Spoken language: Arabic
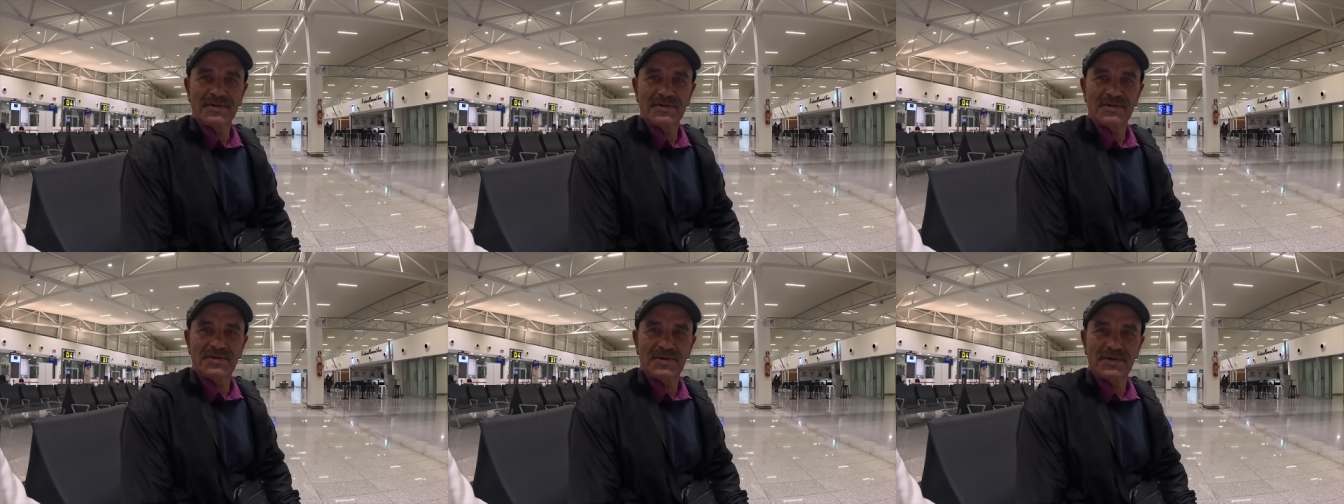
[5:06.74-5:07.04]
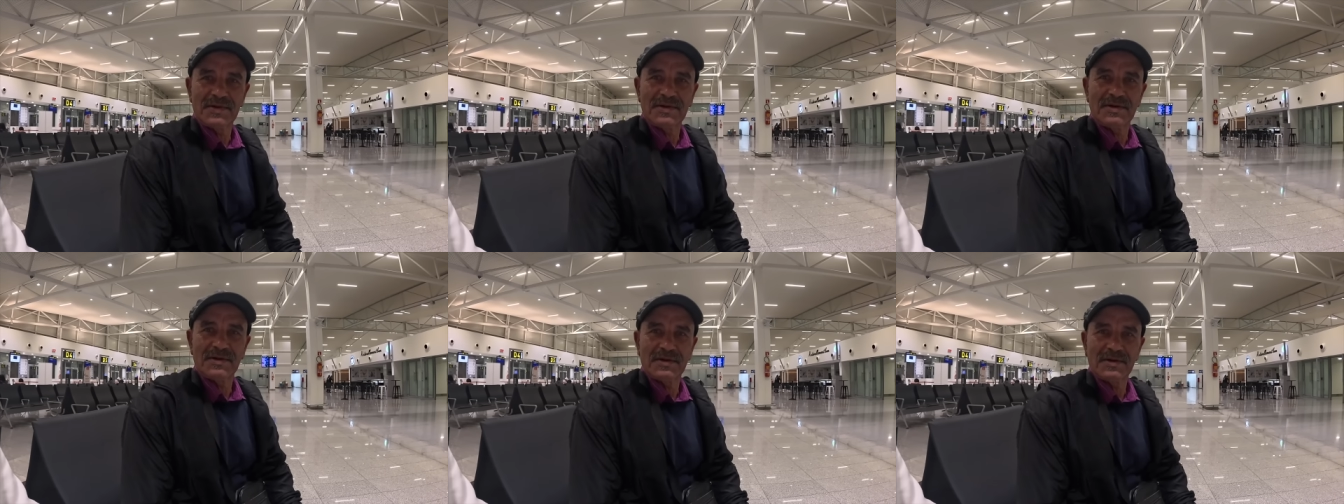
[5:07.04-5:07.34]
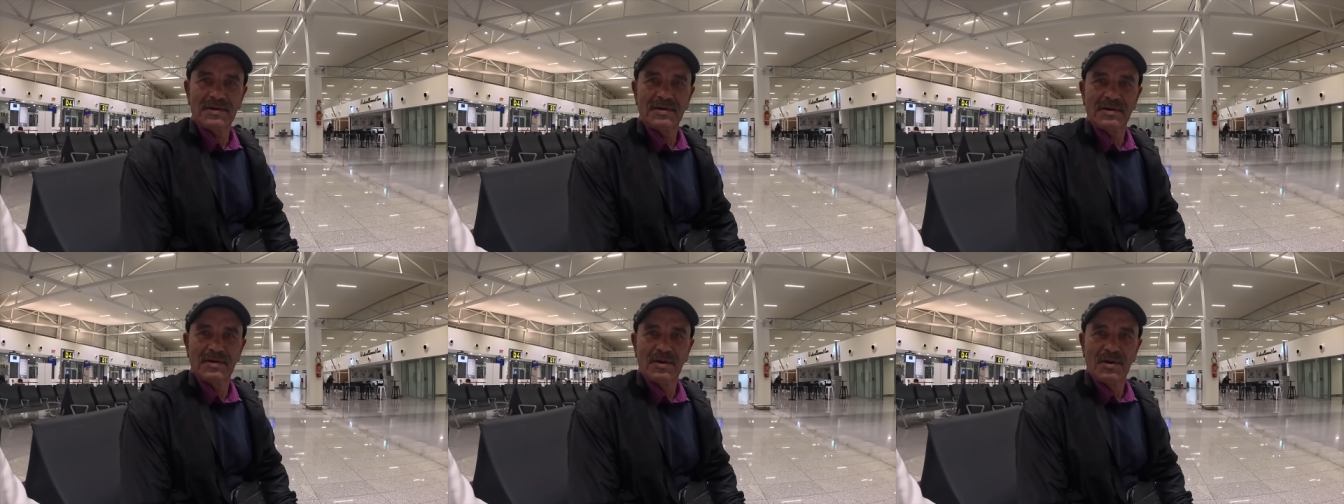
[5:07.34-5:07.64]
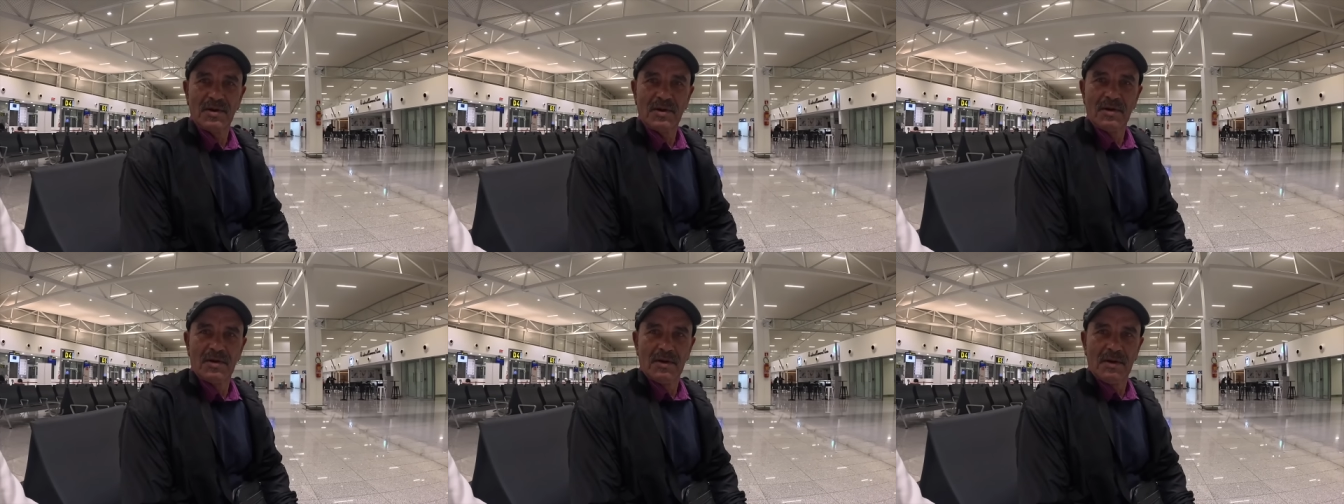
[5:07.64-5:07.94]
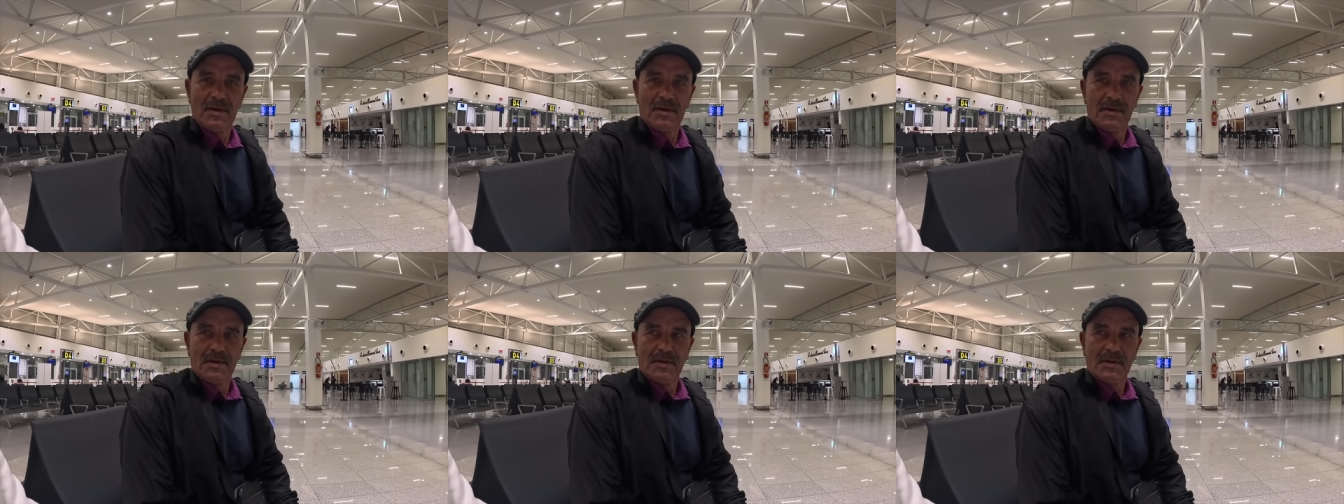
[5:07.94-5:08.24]
اكبر شروط شحال وزن؟
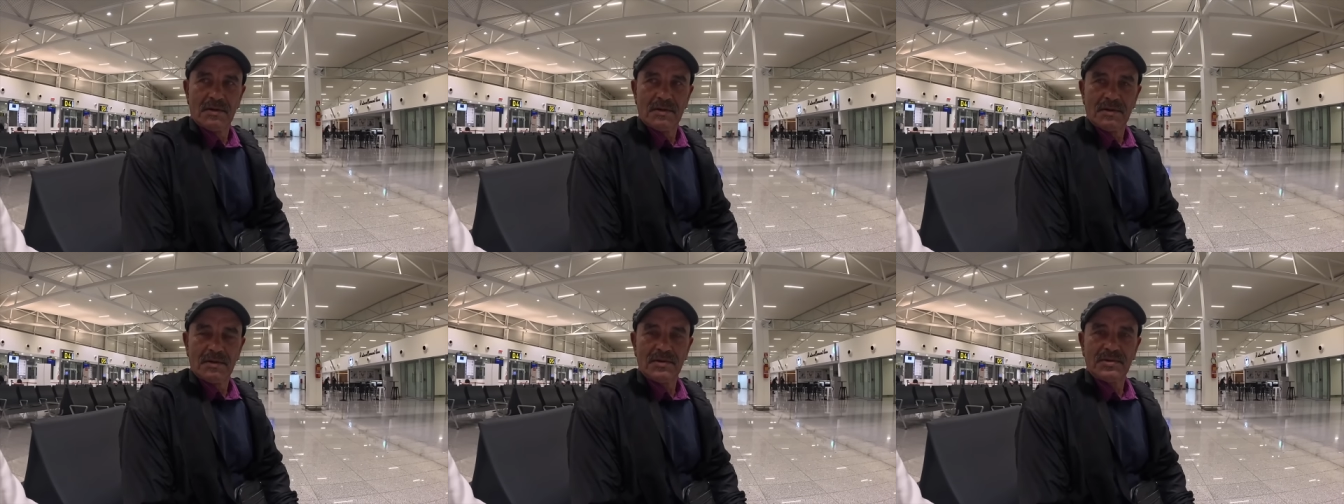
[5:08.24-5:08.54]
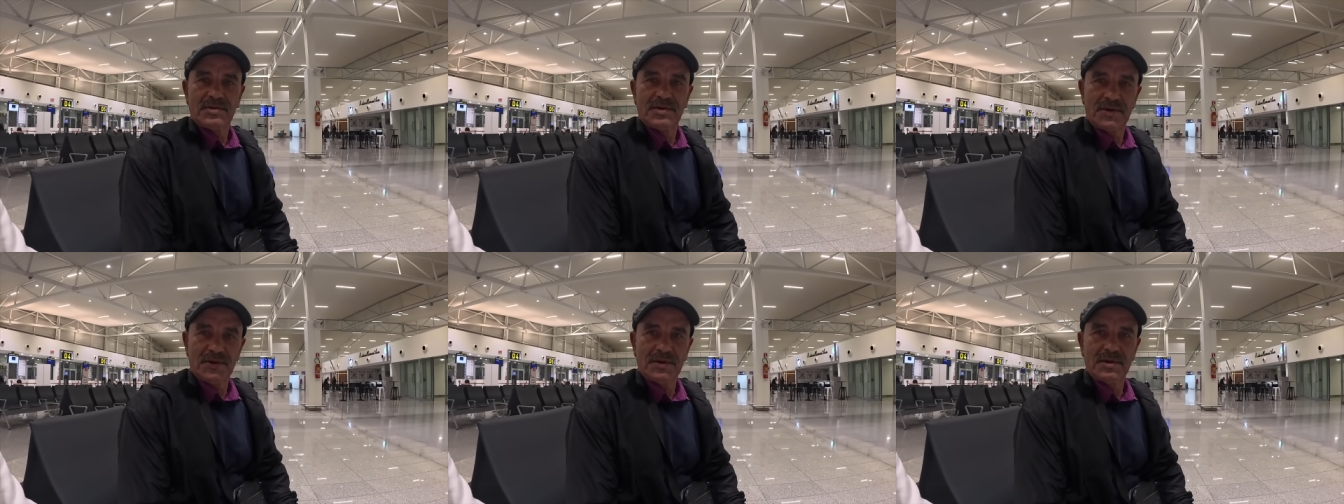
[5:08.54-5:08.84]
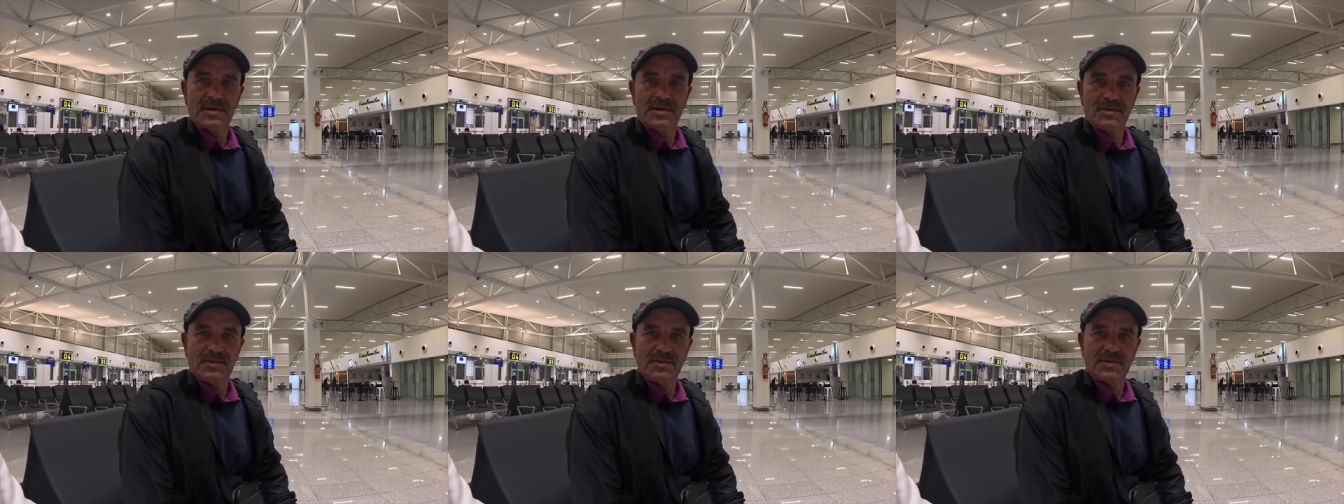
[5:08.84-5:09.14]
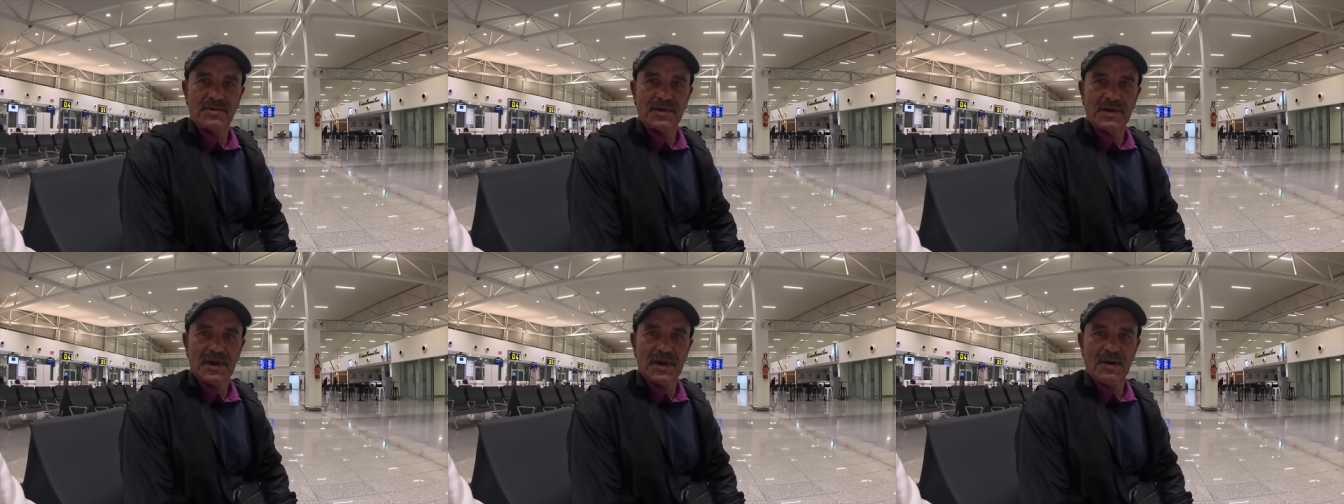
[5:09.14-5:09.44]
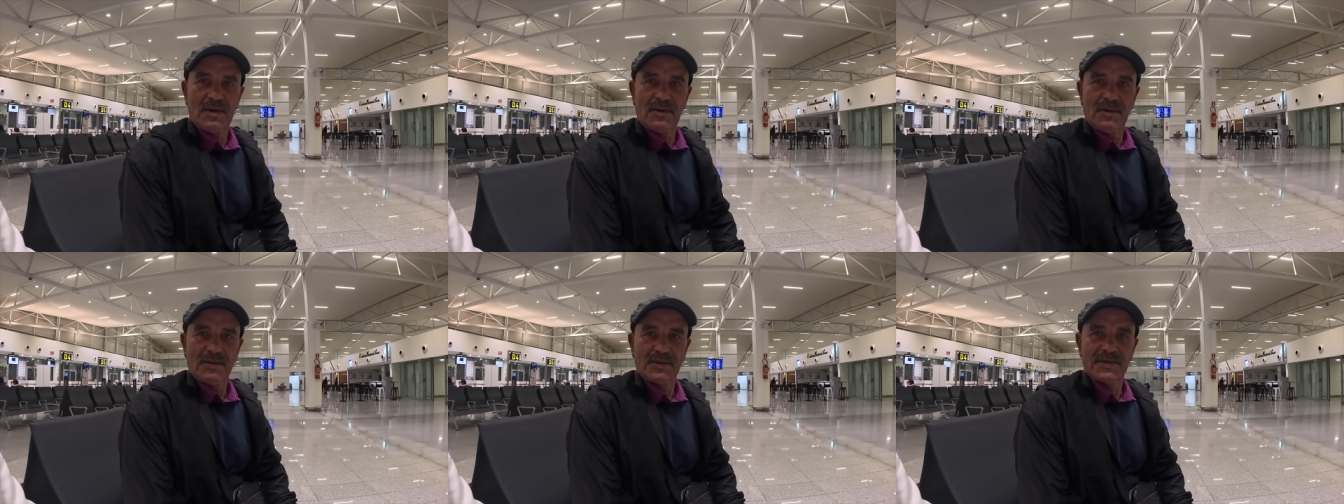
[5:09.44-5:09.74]
شي جوج
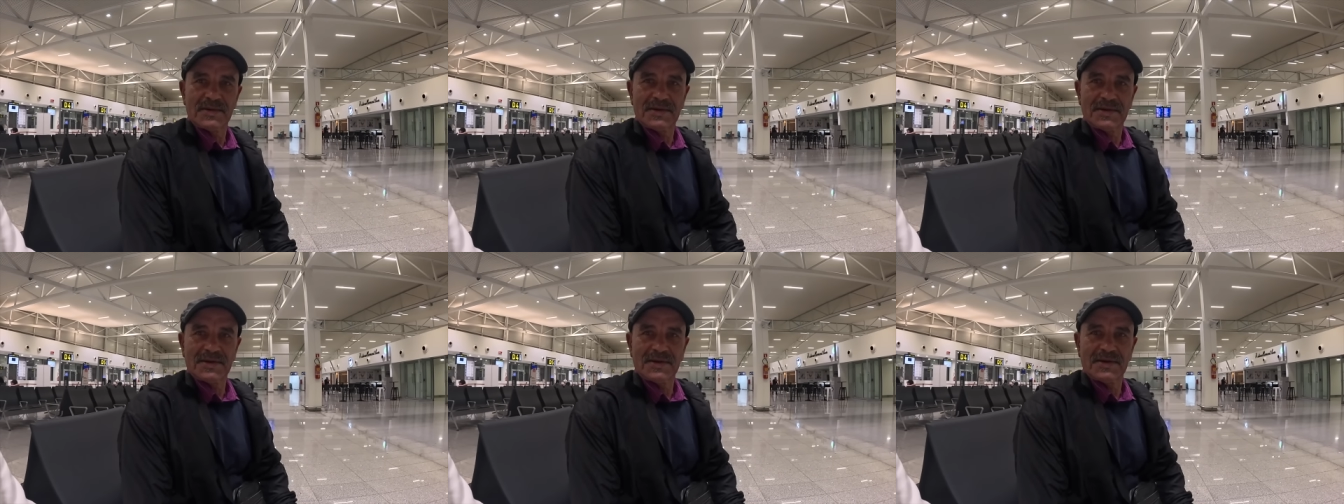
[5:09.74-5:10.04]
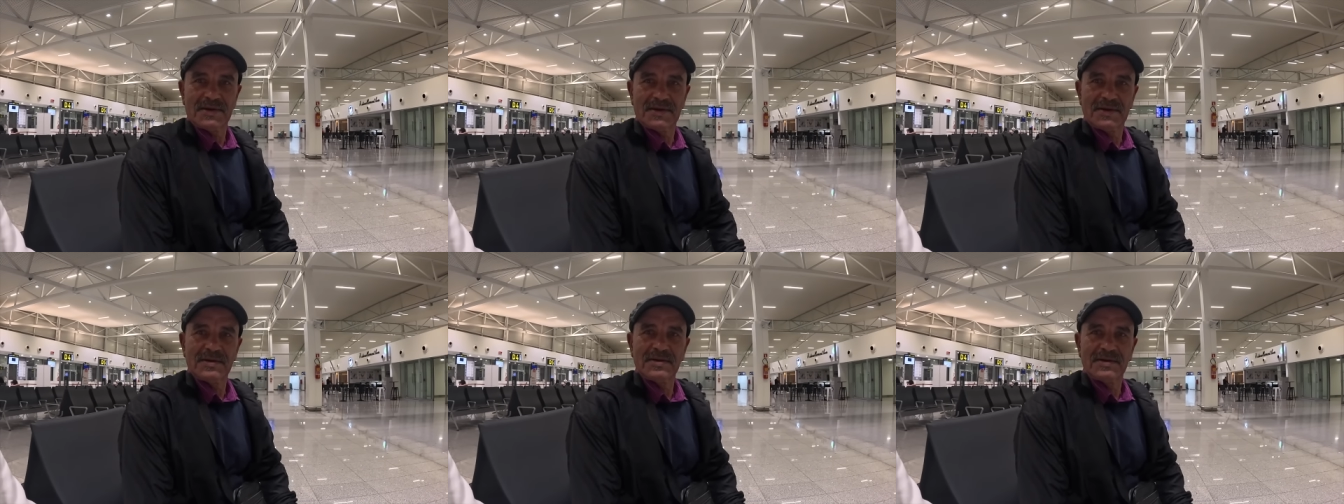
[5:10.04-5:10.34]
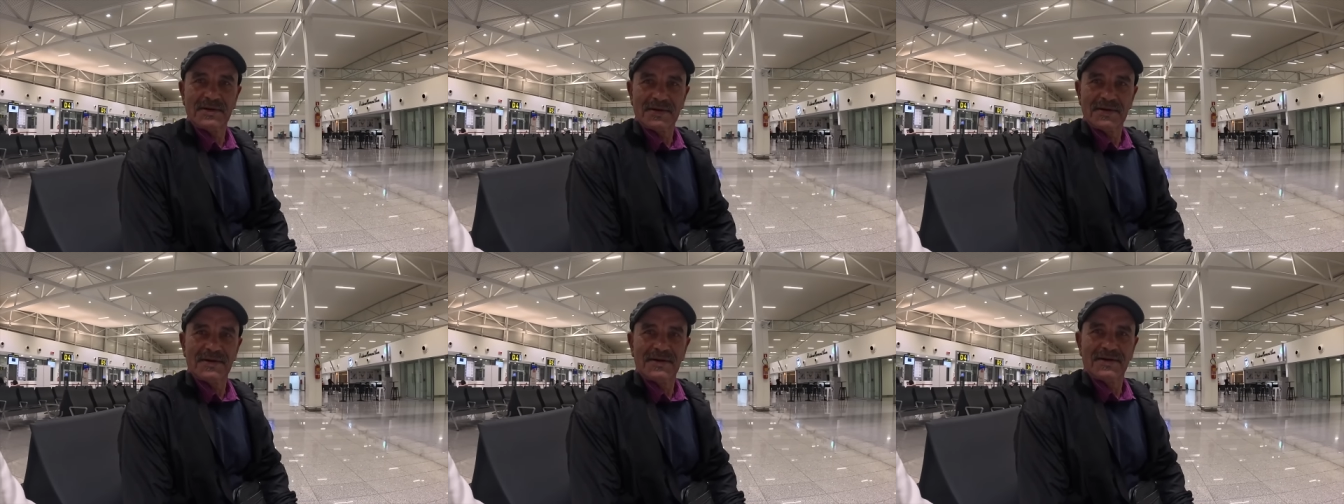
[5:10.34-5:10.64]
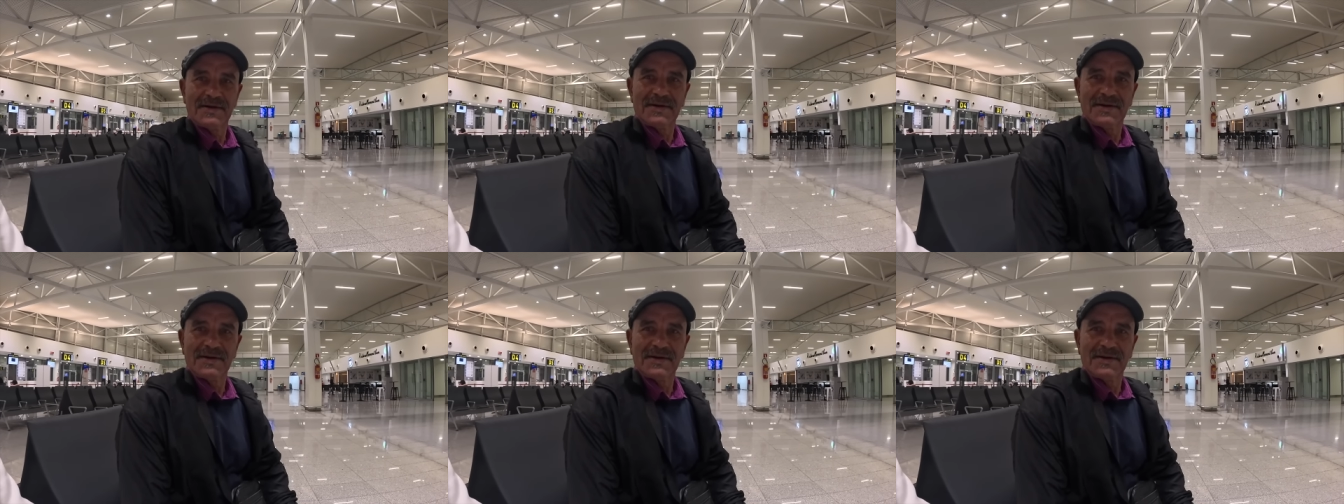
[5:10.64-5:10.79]
كيلو ونص جوج كيلو ونص آه.